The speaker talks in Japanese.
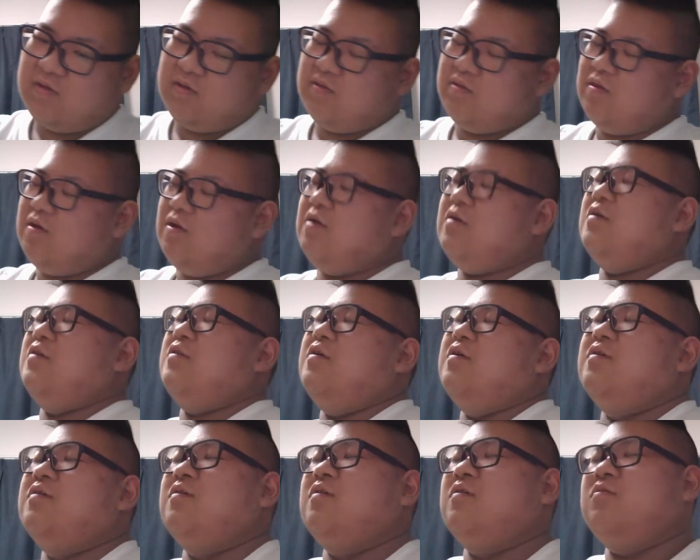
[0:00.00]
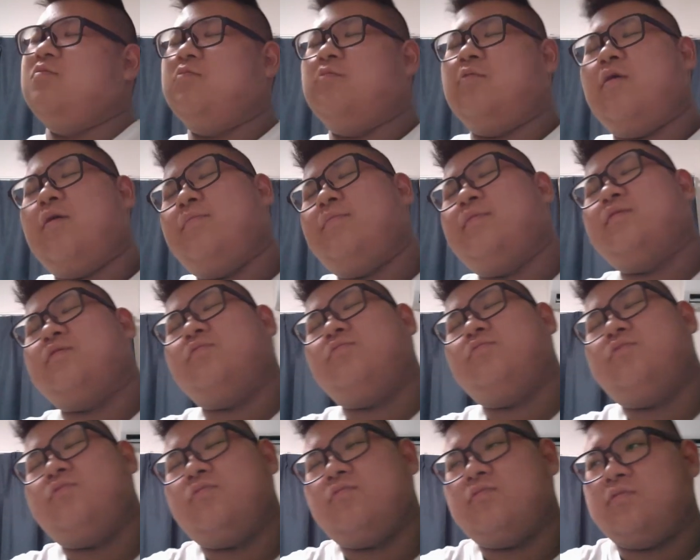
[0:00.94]
なんかね、俺はあんま
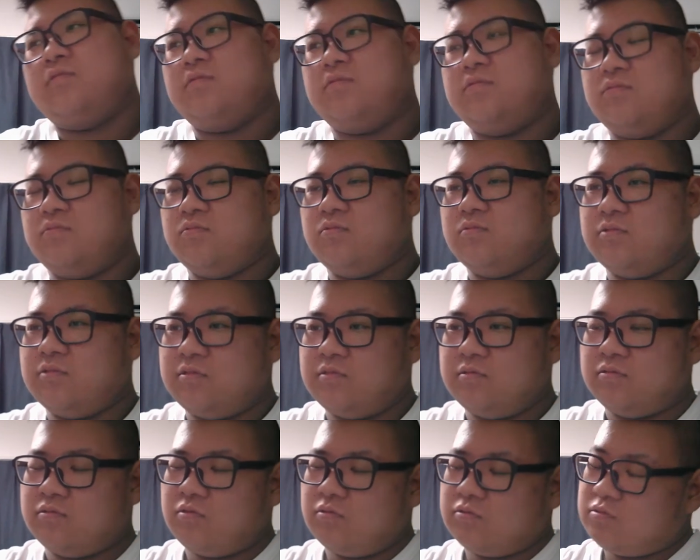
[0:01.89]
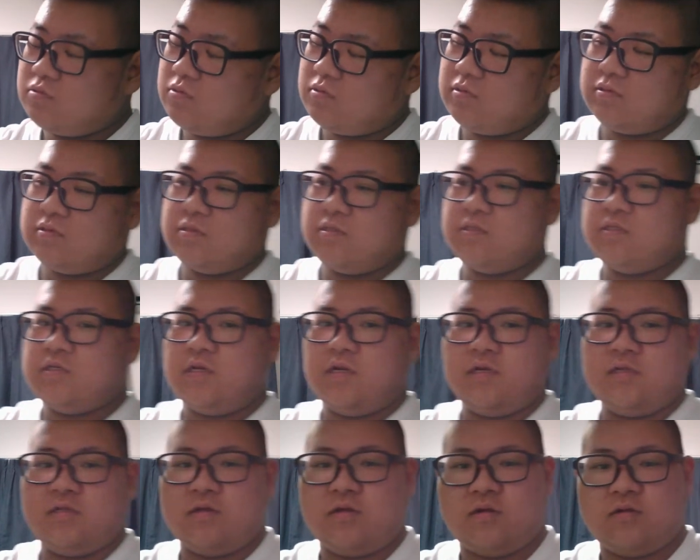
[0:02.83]
トイ・ストーリー、トイ・ストーリー好きじゃな
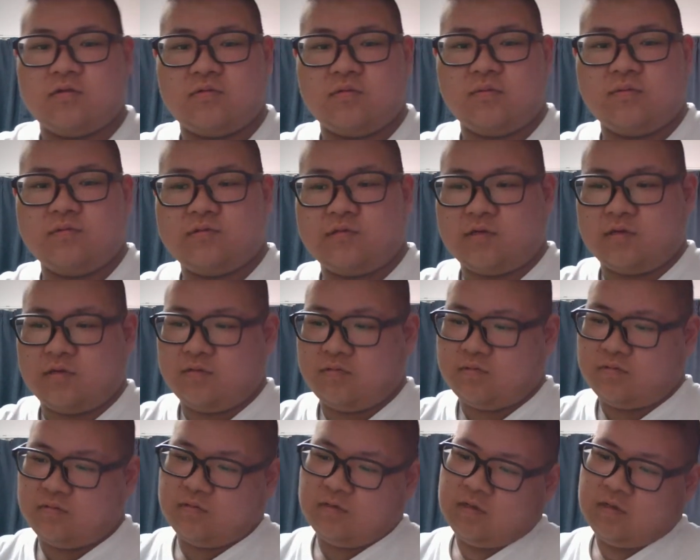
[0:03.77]
いんだなと思ったけど、